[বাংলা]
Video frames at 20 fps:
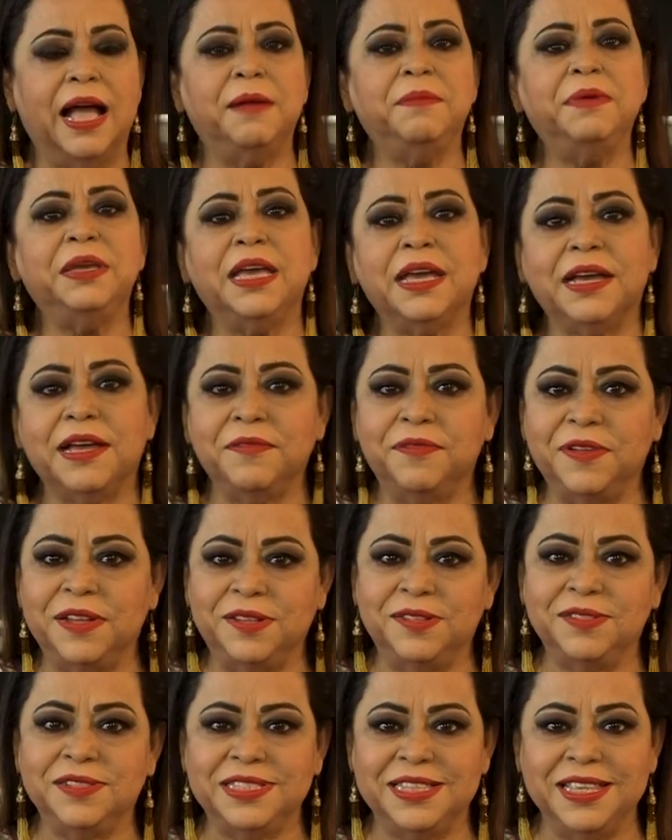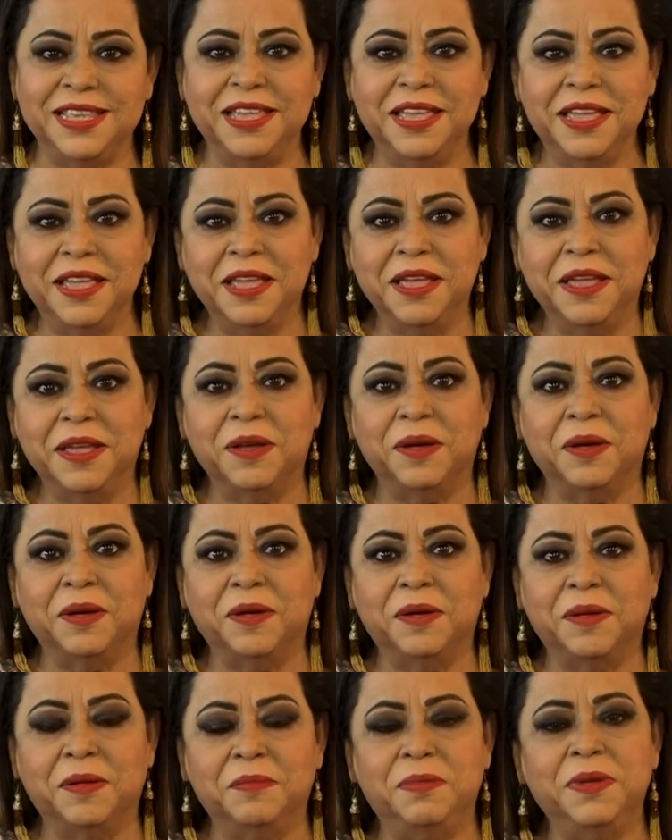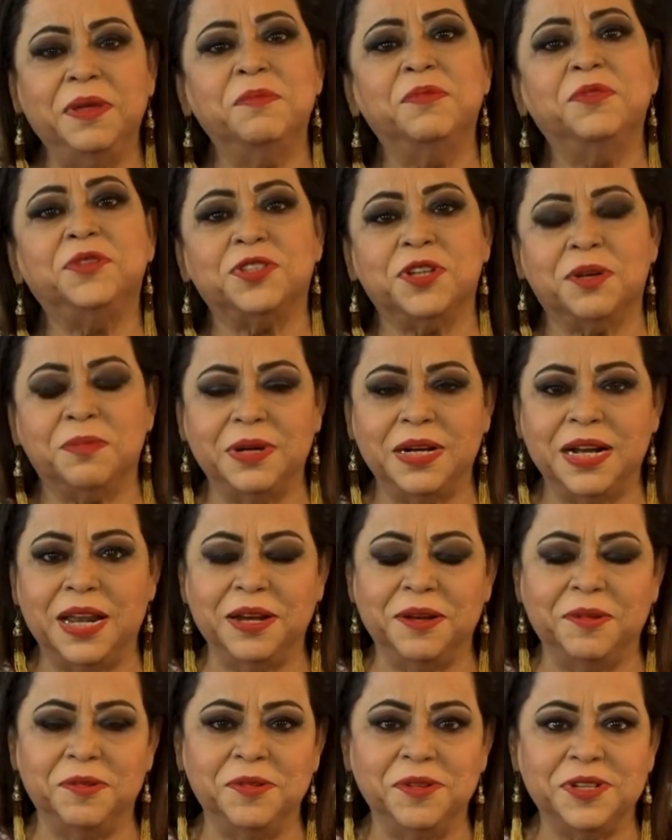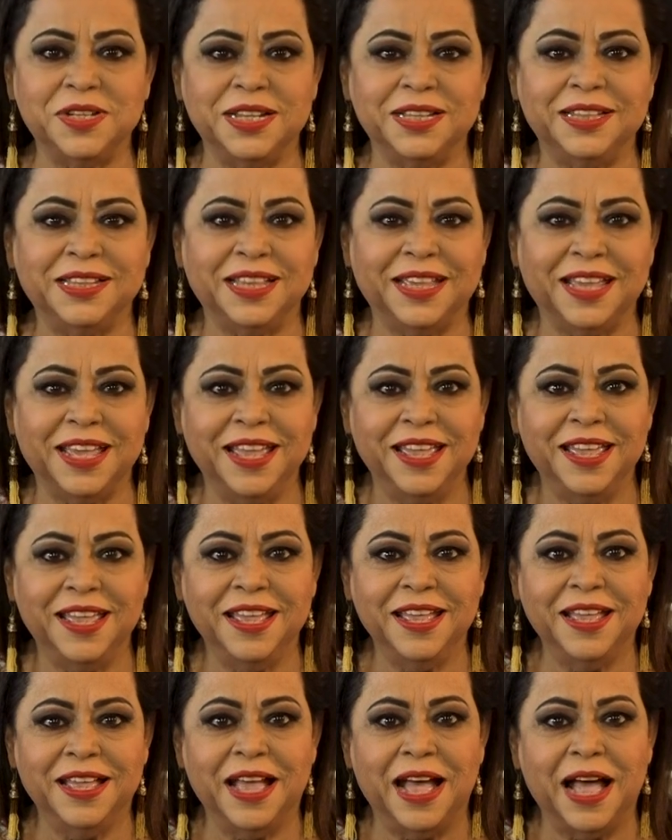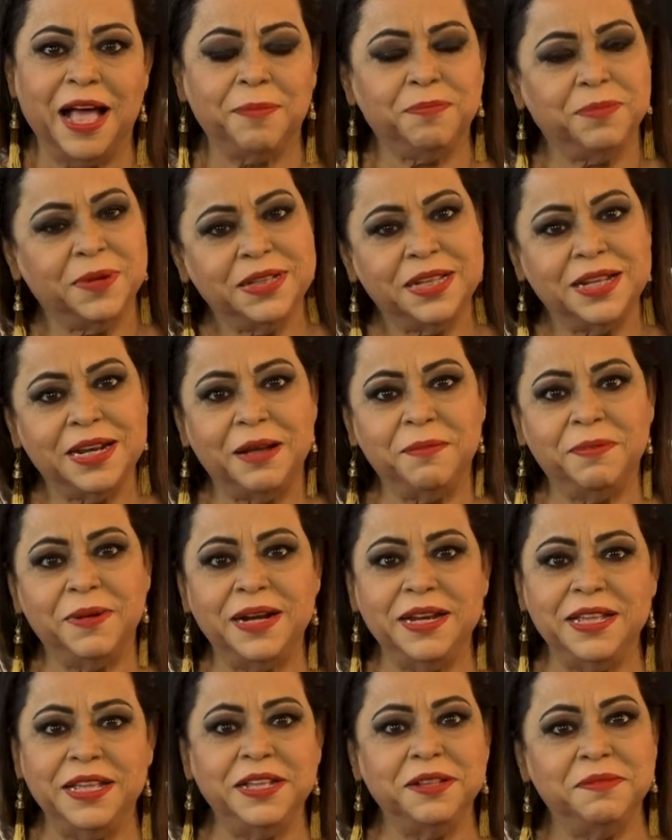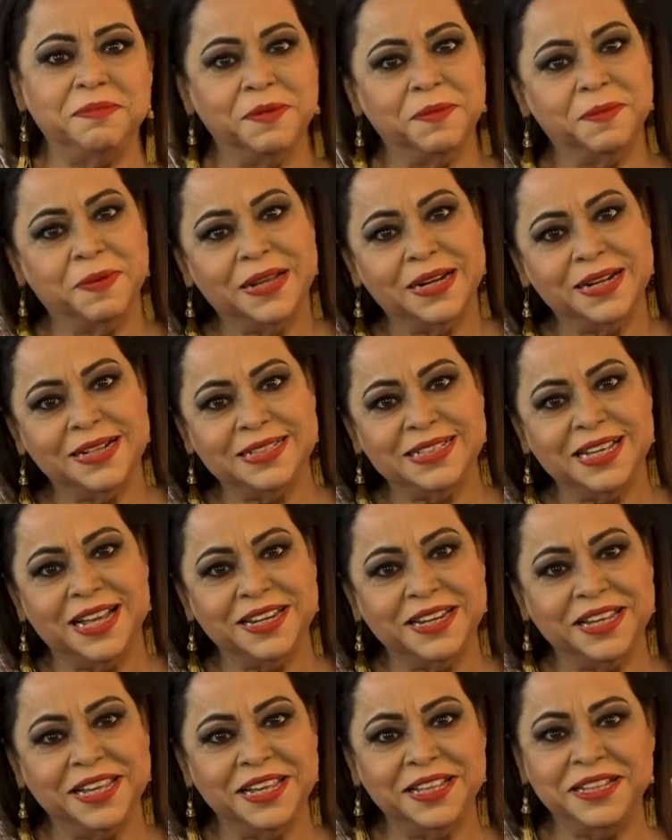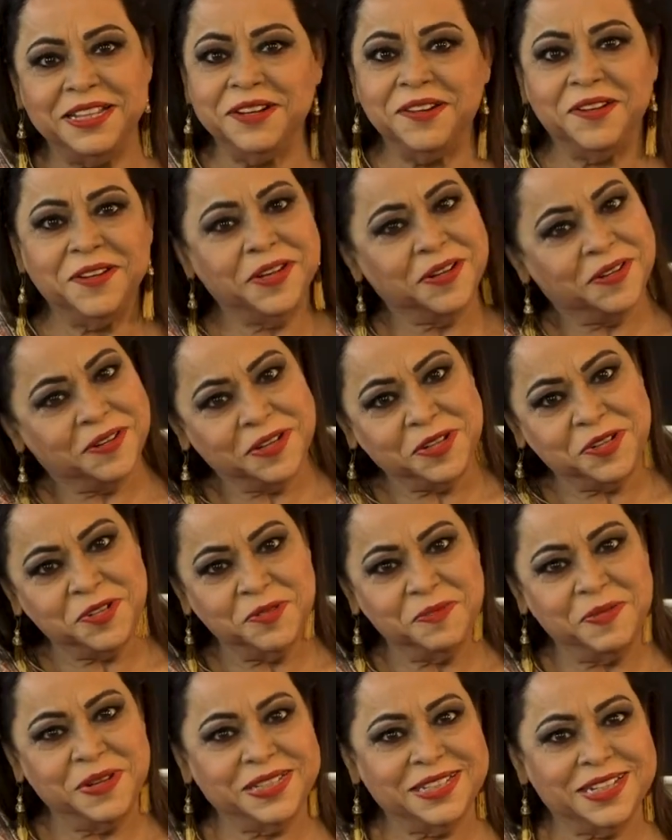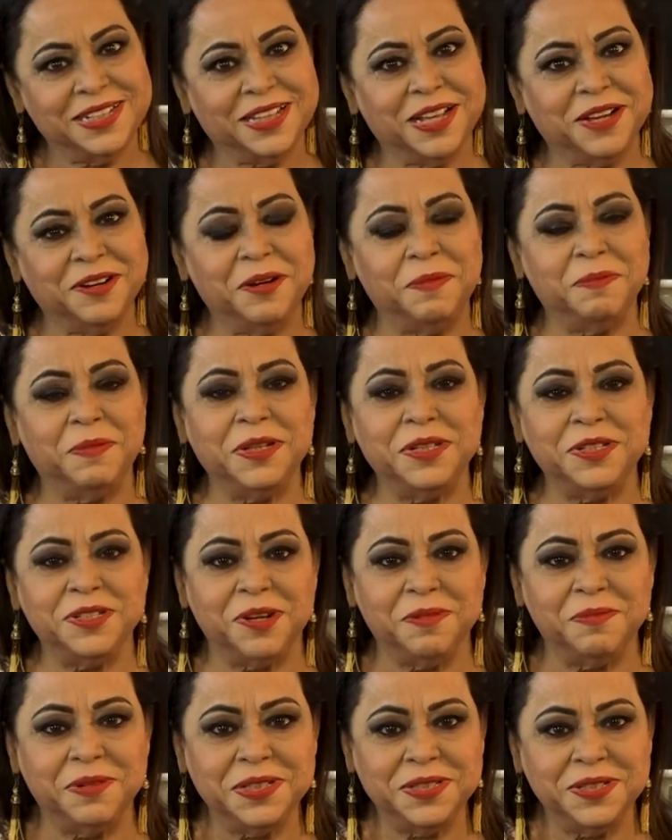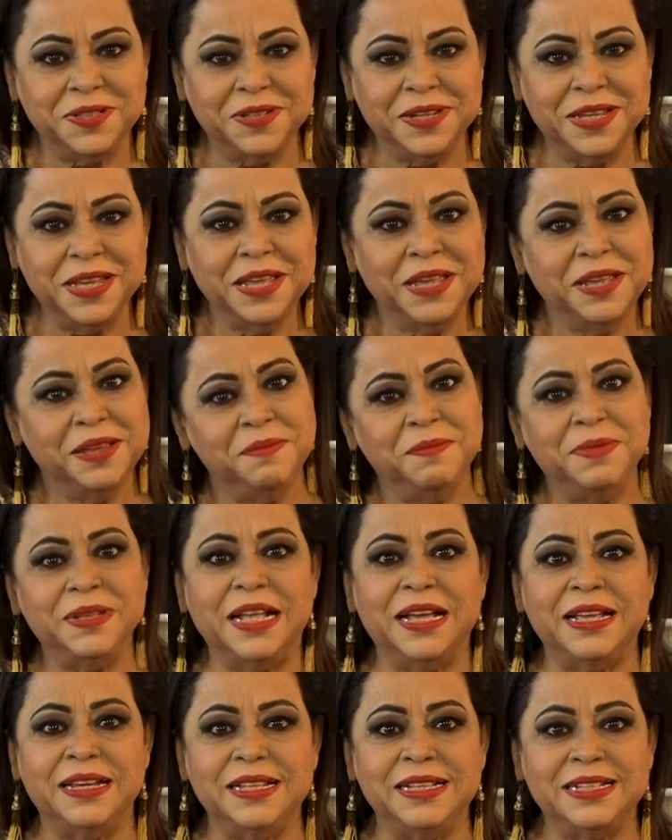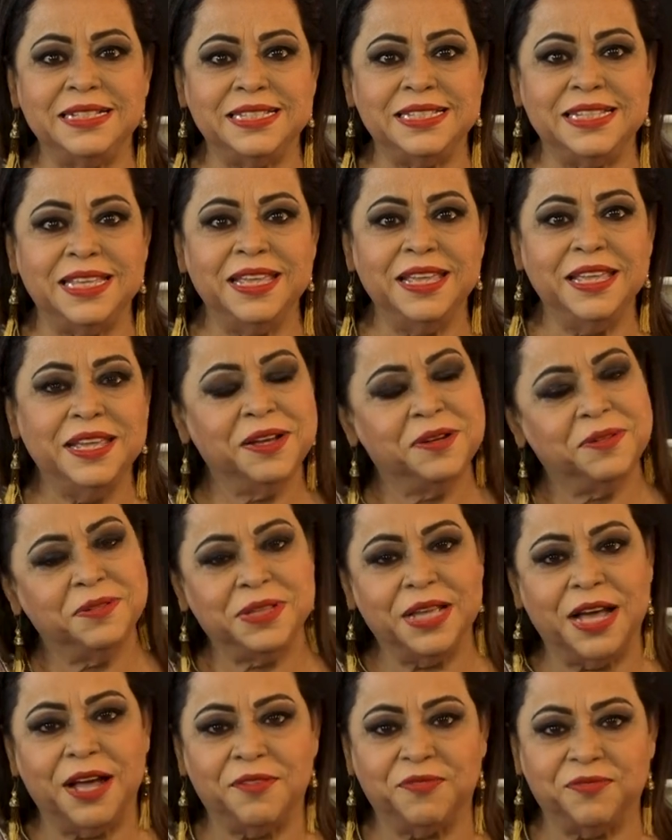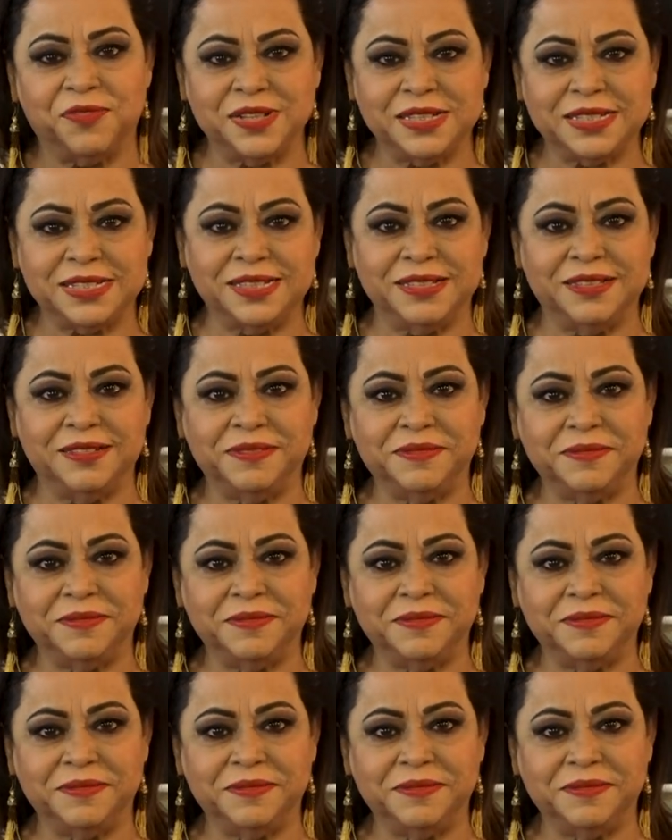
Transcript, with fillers: আমি কে ক্যাফে দোষী ভীম উৎসবের রান্না অনুষ্ঠান থেকে আপনাদের আবার ঈদ মোবারক জানিয়ে ঈদের অনেক অনেক শুভেচ্ছা থাকলো আপনাদের সবার জন্য বিদায় নিচ্ছি খোদা হাফেজ